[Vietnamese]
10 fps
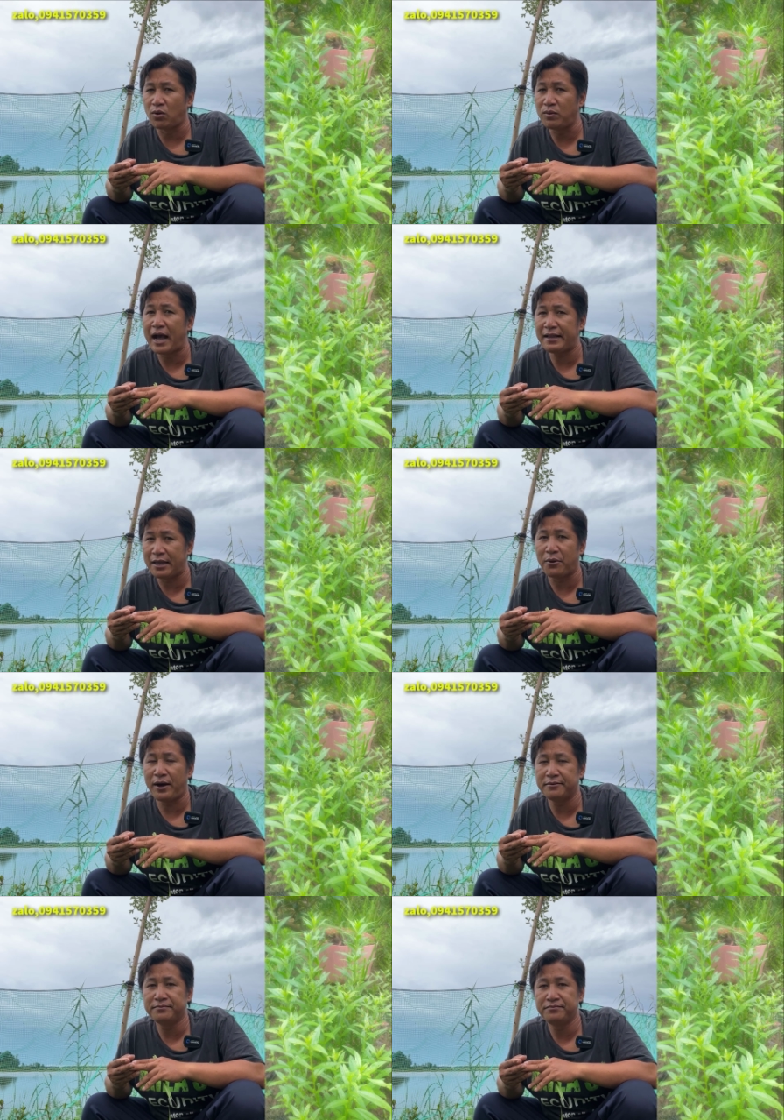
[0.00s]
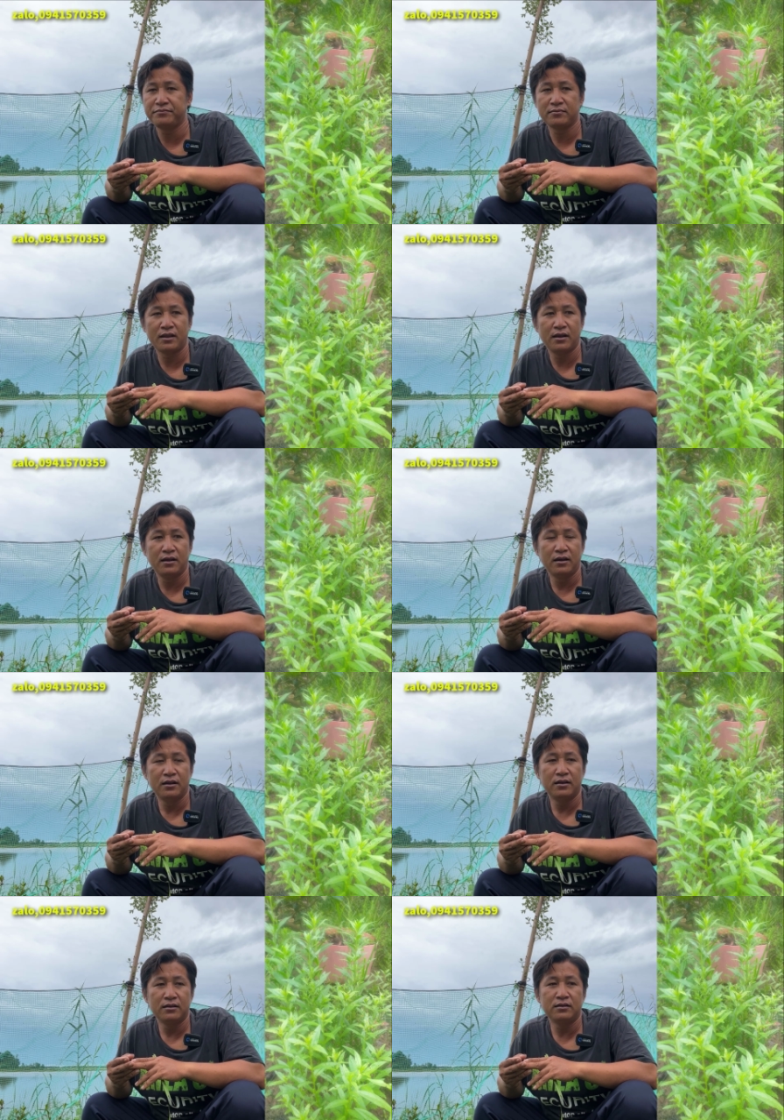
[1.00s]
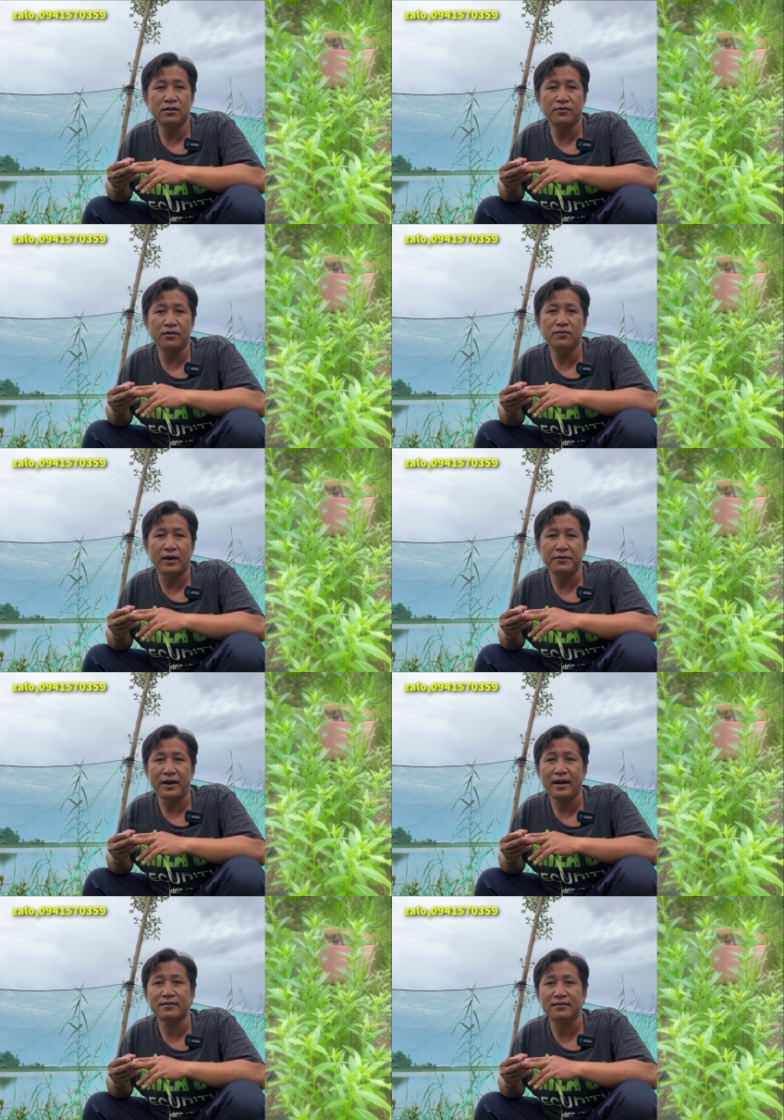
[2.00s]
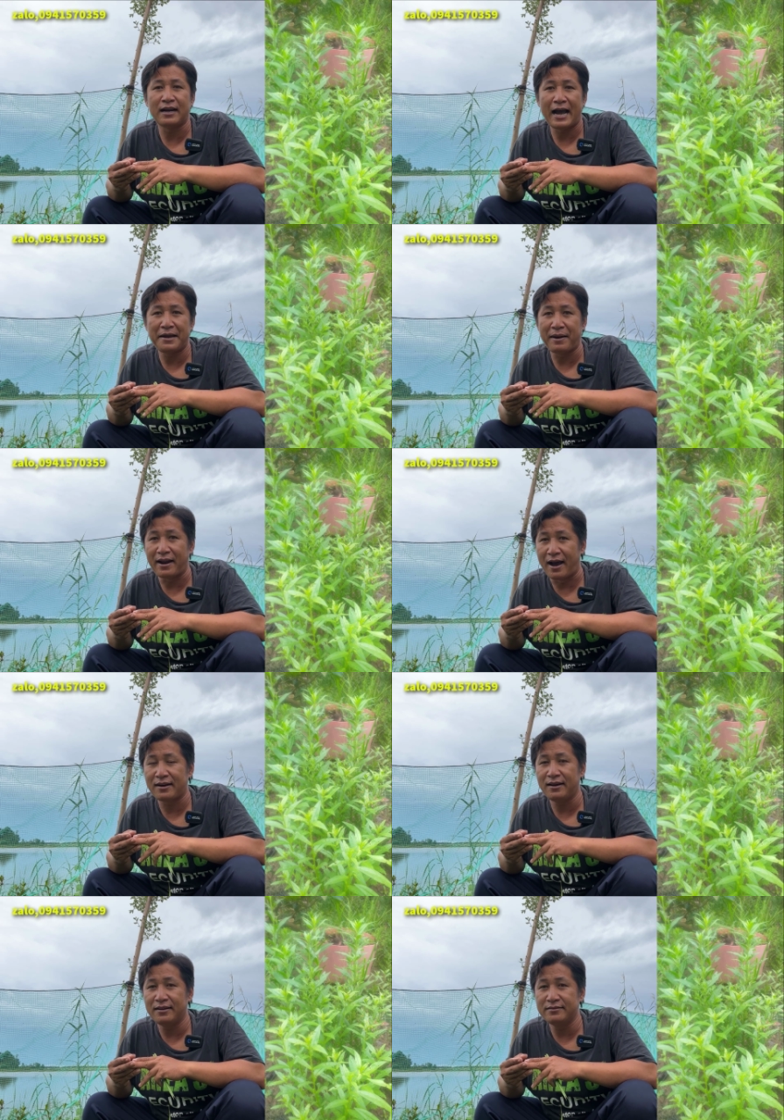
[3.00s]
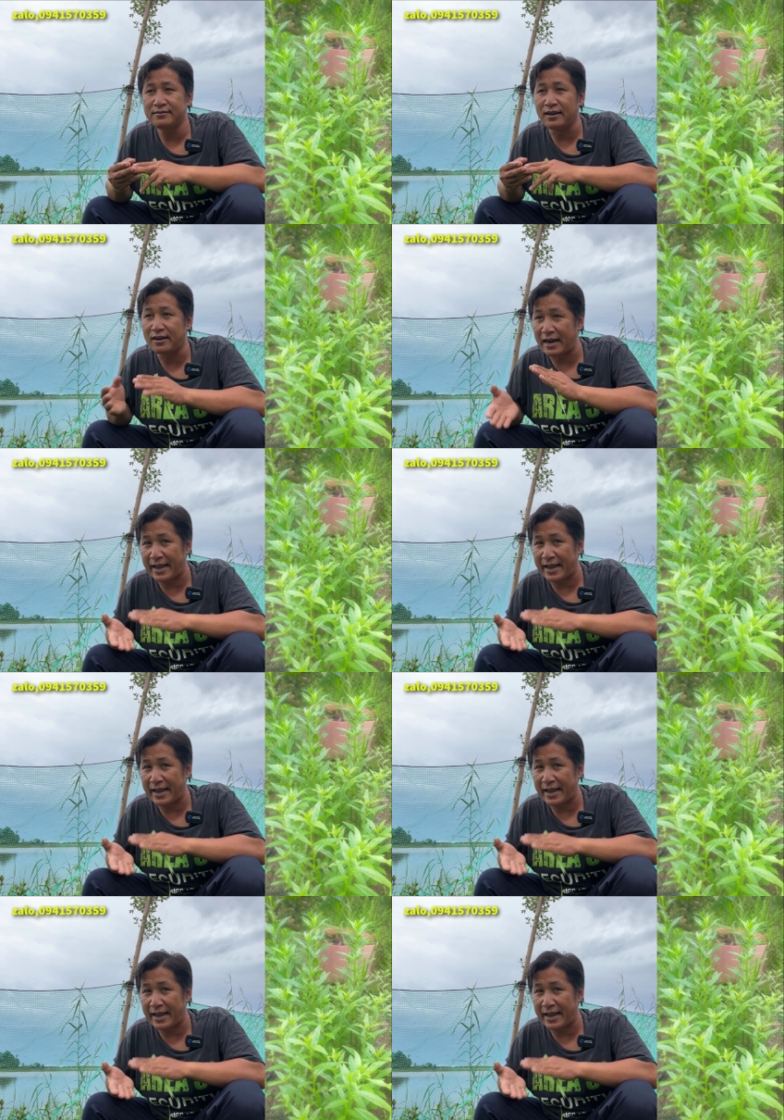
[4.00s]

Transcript: cũng khá nhiều á chứ cũng phải phát từ hai ba đợt đó đợt